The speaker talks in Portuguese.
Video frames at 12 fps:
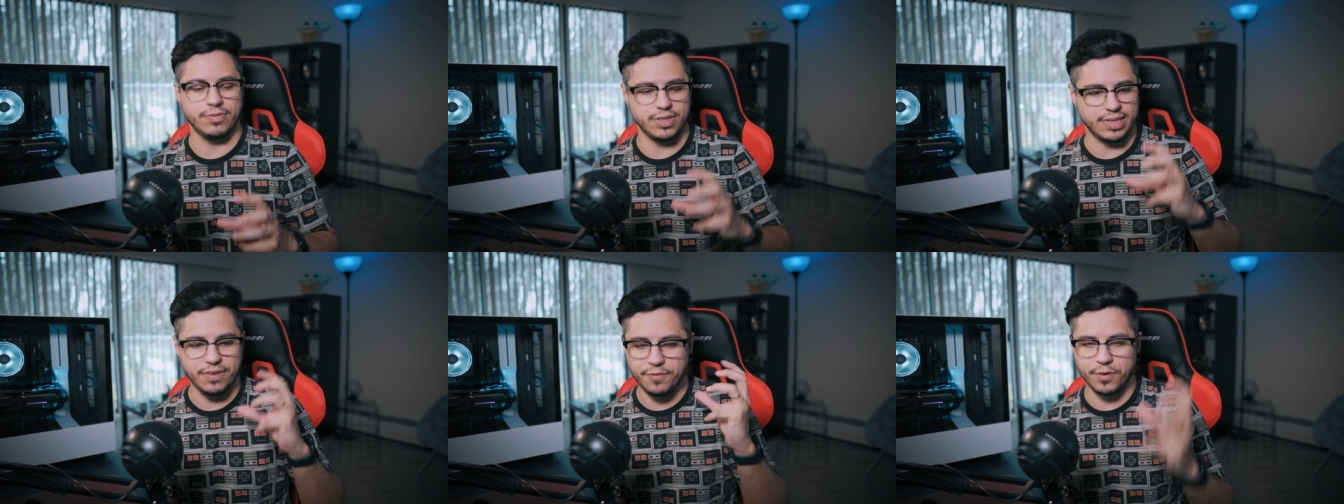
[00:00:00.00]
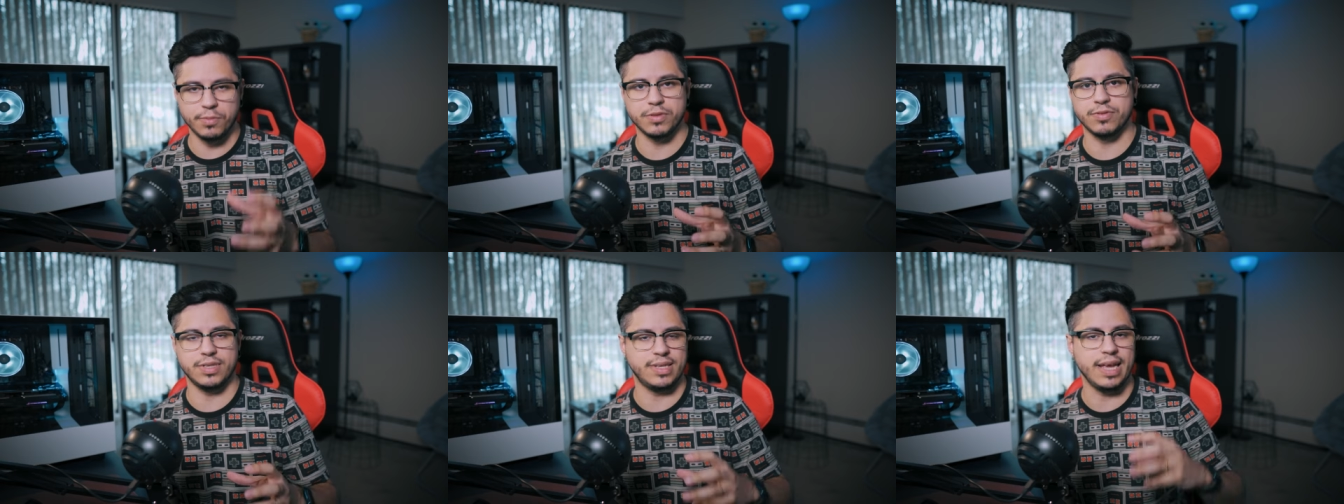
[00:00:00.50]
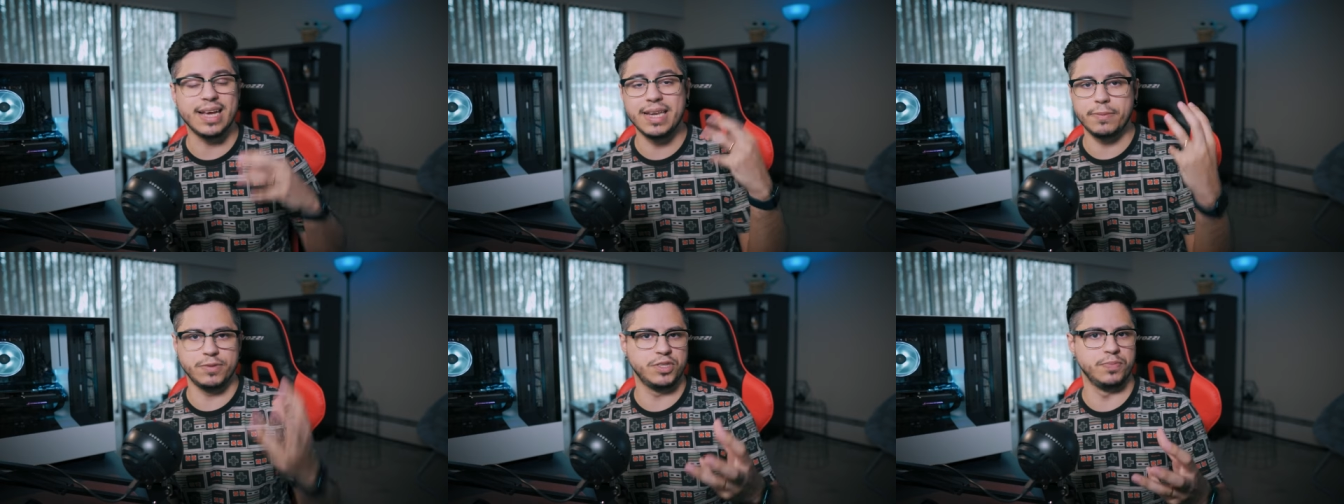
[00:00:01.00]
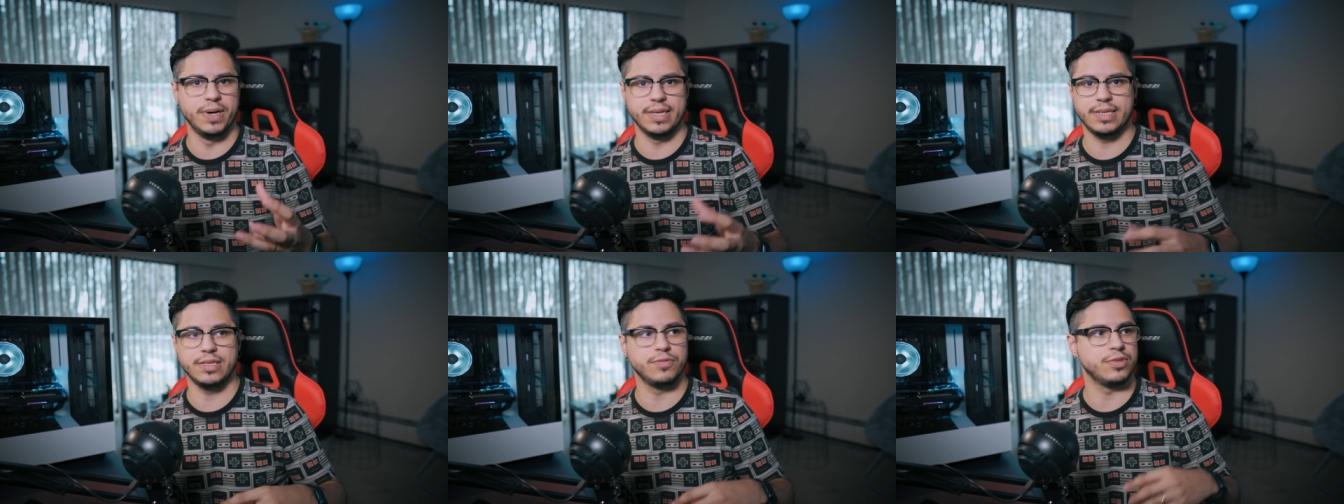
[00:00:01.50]
Você tem filmes, você tem clipes de
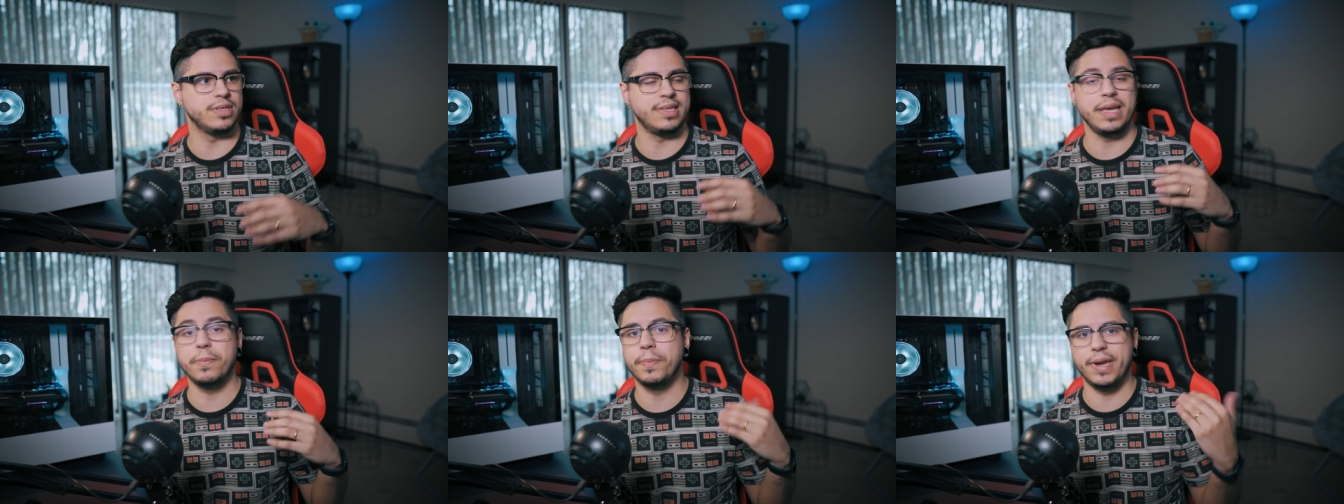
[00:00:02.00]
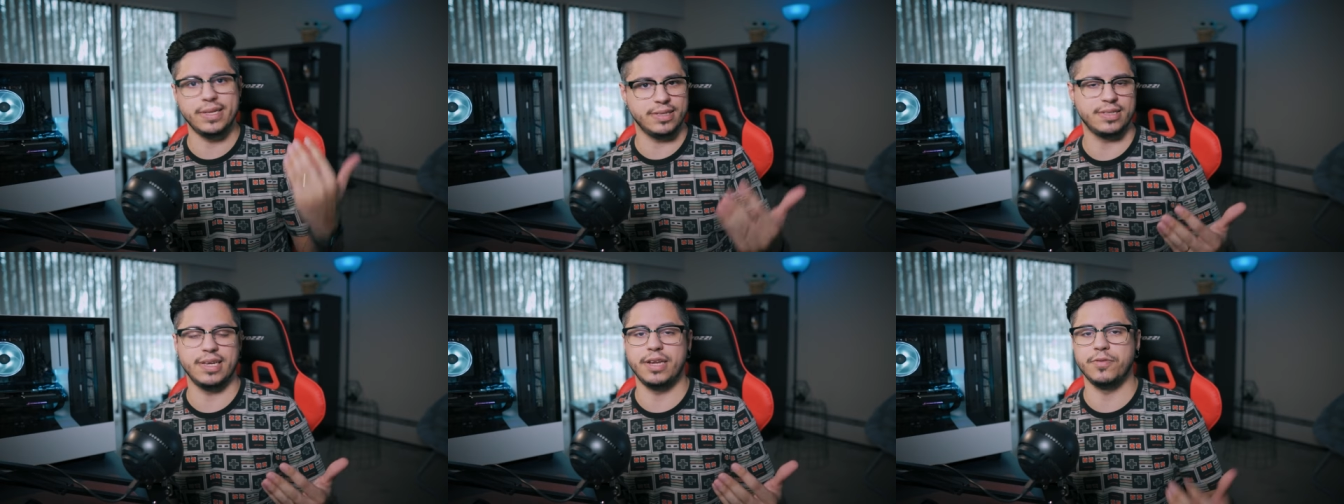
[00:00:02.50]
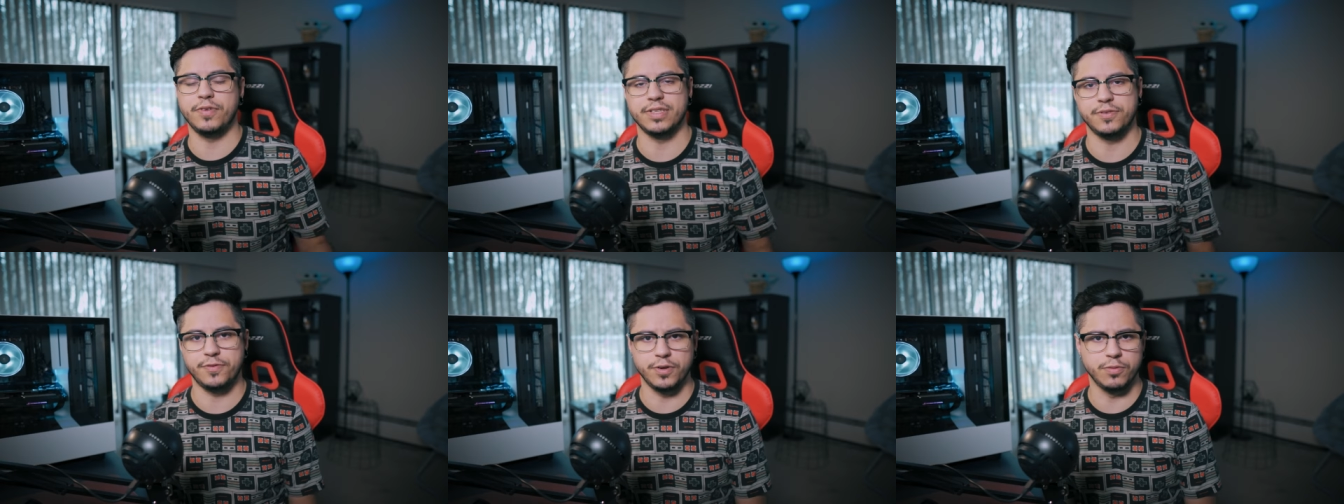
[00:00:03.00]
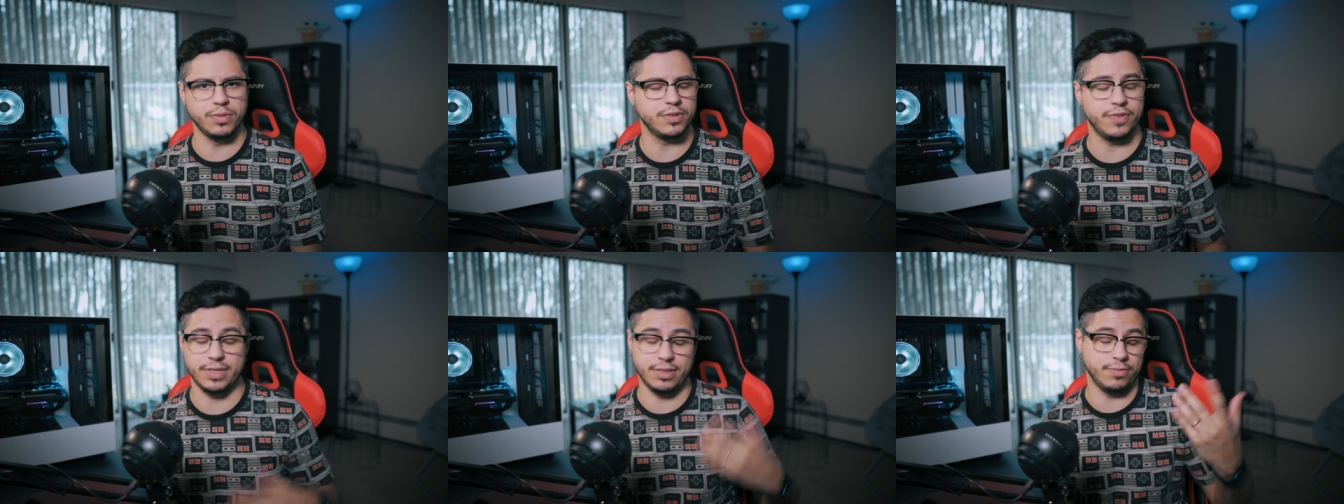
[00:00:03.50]
bandas, você tem empresas querendo fazer filmes,
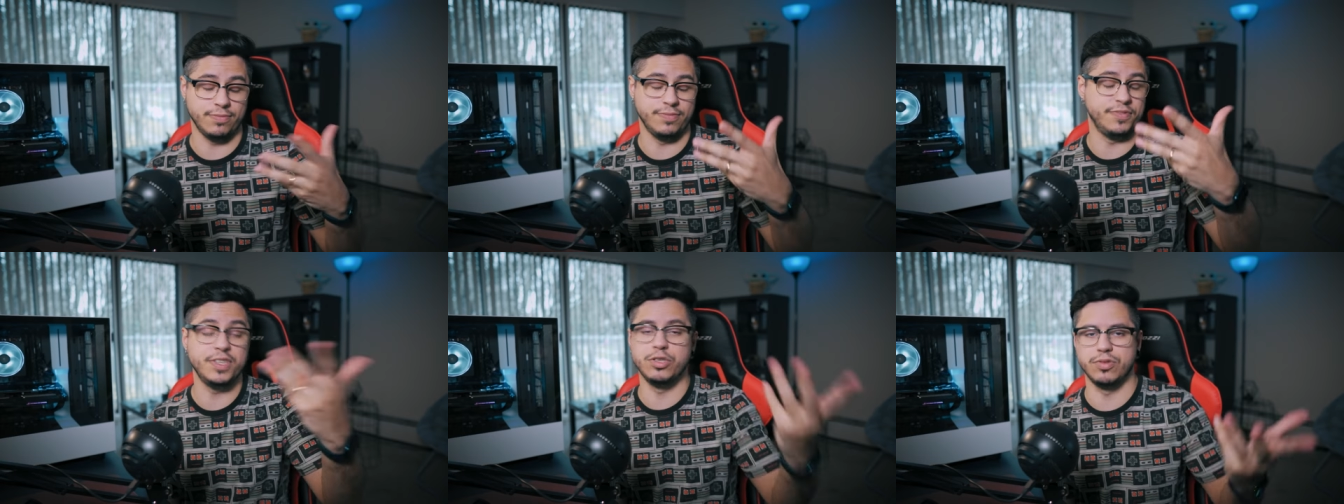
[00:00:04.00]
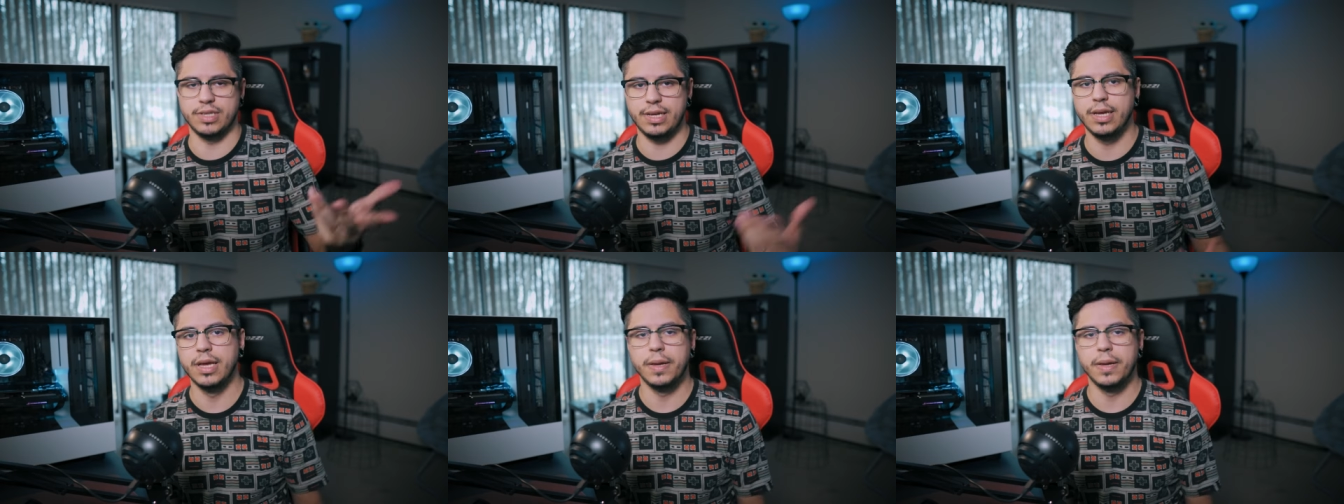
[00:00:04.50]
fazendo vídeos, né?